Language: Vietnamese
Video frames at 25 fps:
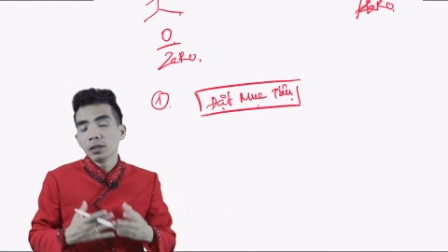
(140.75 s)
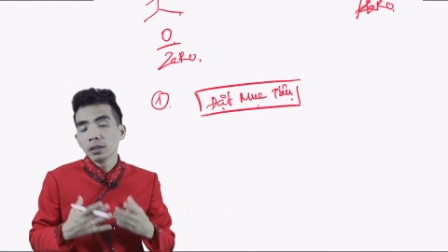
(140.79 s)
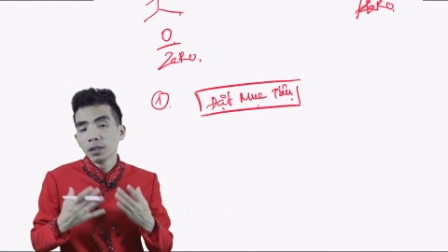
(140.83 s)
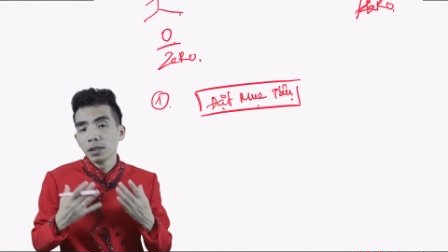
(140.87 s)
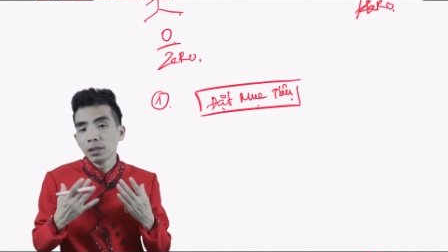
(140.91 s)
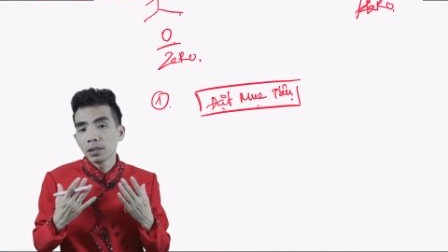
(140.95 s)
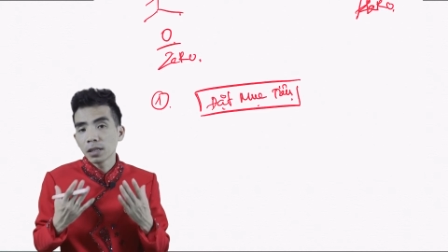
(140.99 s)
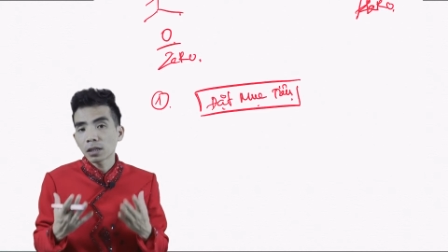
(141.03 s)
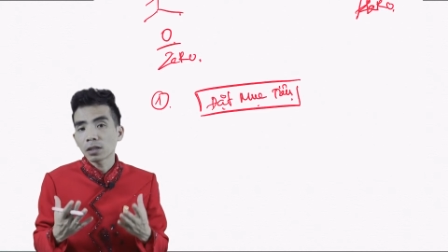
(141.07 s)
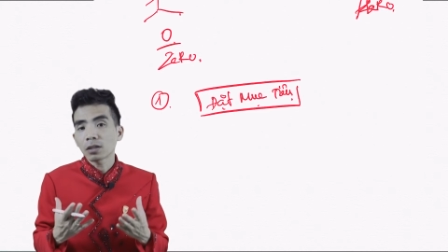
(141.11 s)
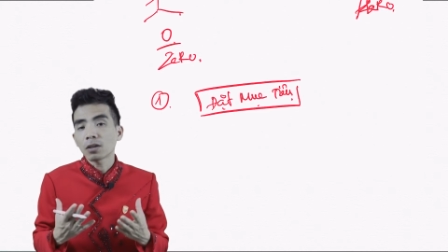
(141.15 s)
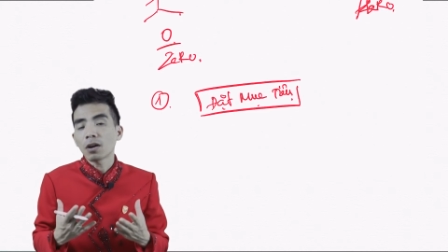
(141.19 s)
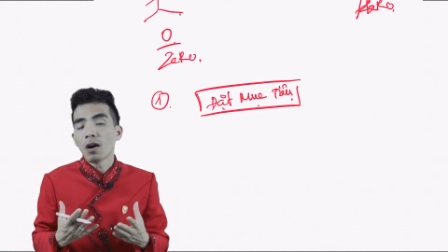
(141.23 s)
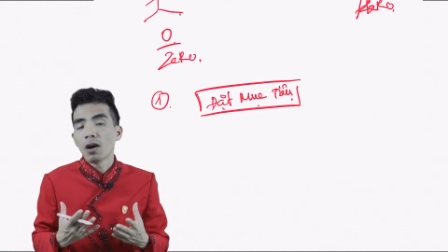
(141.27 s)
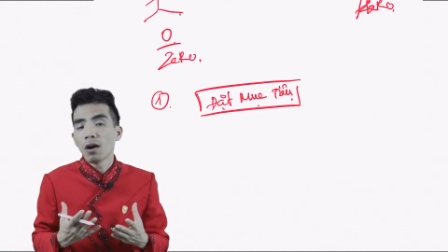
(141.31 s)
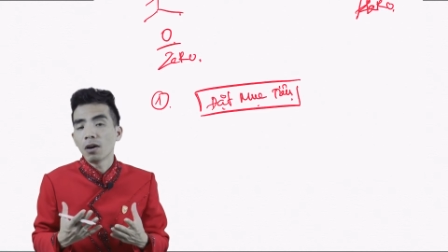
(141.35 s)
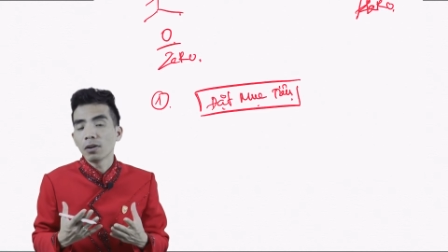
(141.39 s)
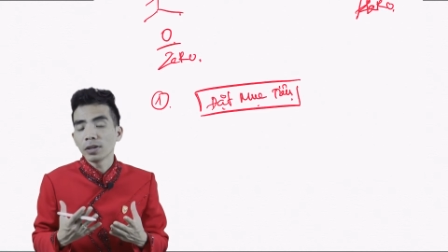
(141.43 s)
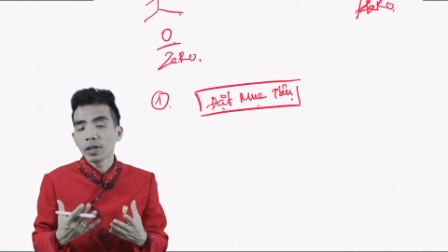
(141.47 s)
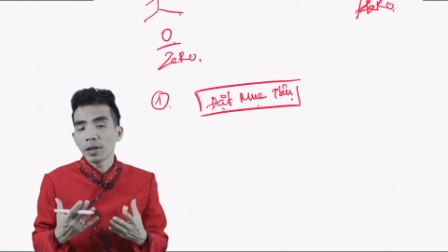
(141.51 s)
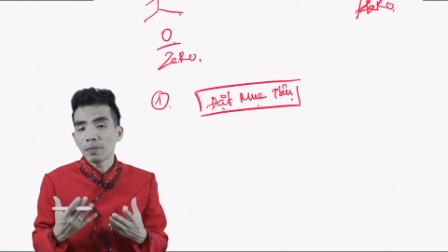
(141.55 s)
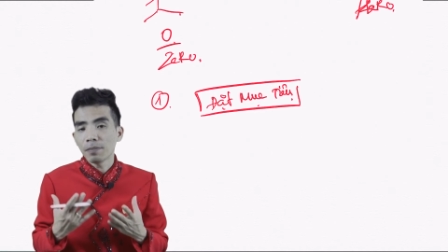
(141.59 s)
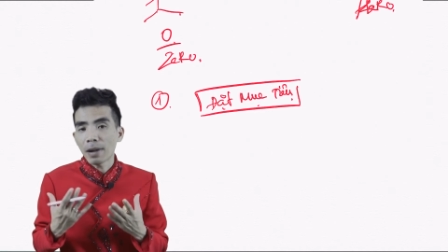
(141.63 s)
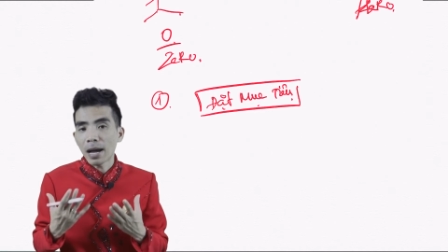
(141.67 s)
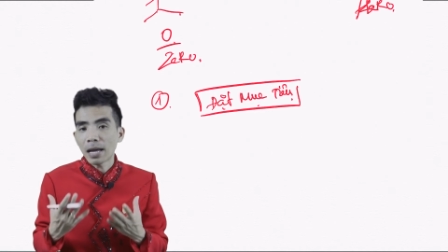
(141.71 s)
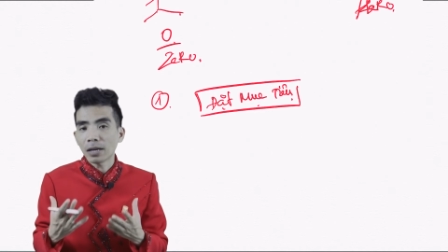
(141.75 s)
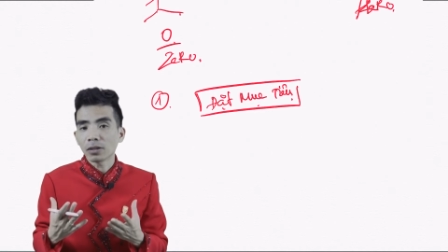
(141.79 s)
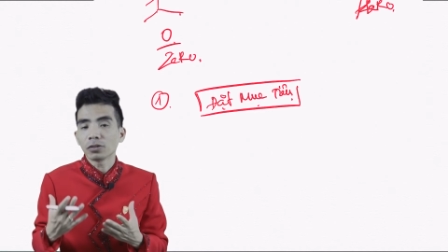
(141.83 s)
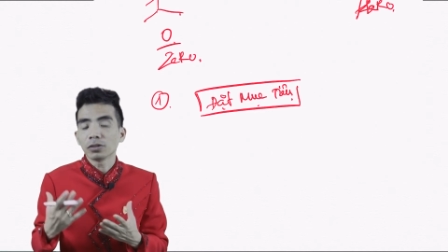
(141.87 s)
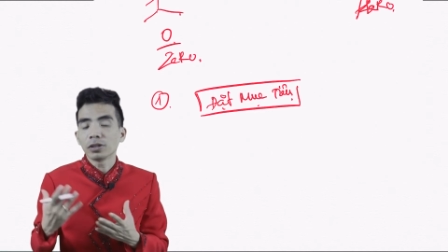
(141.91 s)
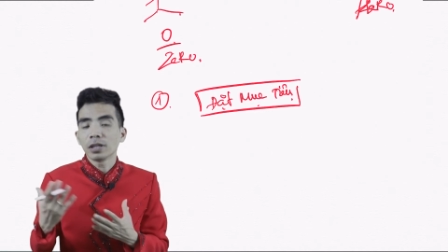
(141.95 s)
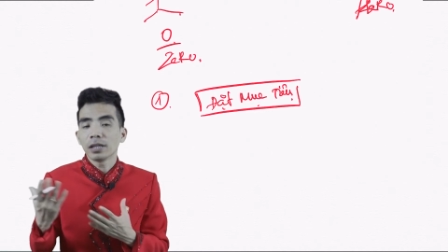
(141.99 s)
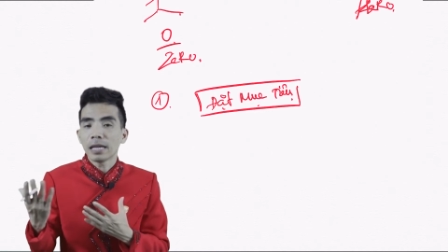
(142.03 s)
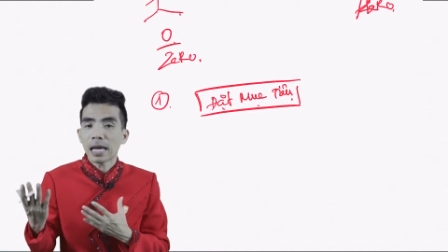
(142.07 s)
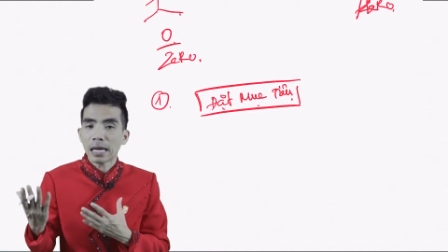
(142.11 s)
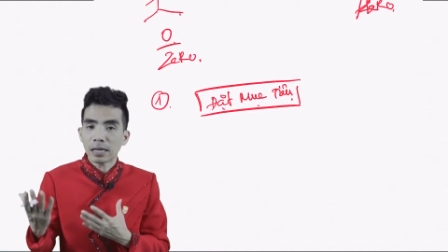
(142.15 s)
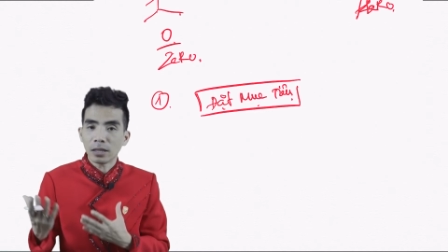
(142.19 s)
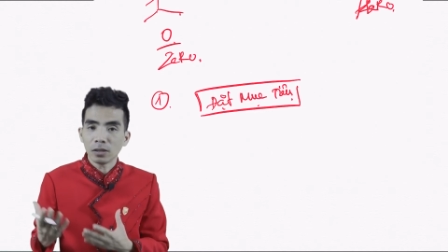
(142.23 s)
thì rất khó để bạn có
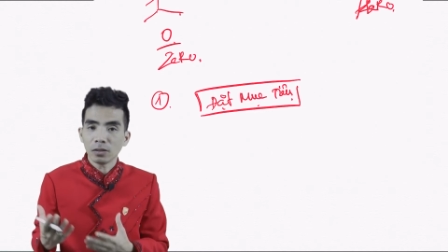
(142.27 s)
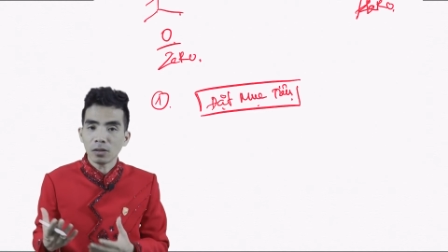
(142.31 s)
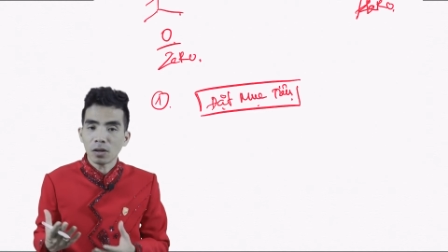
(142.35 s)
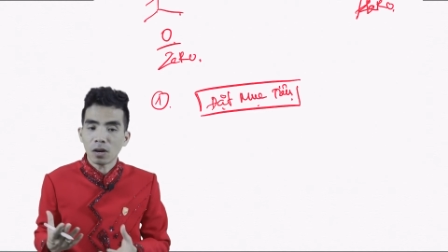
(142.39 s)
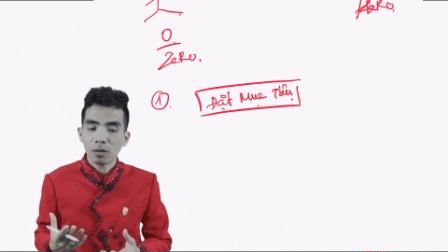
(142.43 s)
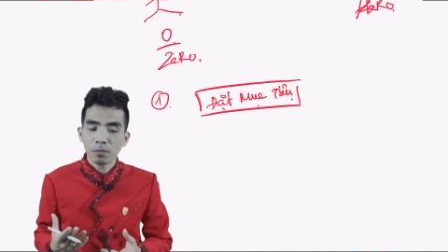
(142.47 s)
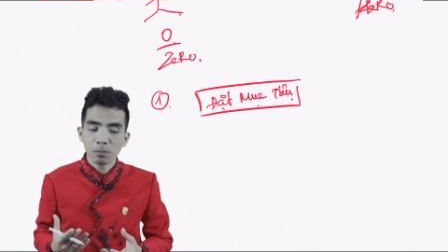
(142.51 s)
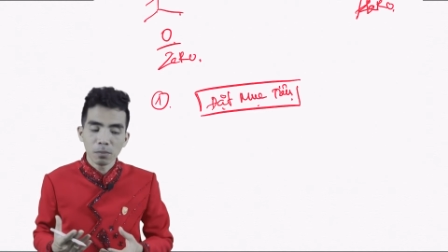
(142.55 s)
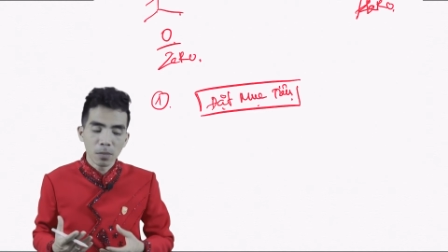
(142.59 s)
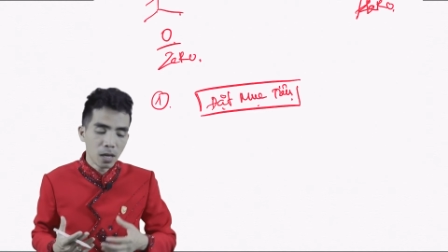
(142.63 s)
thể đạt được nó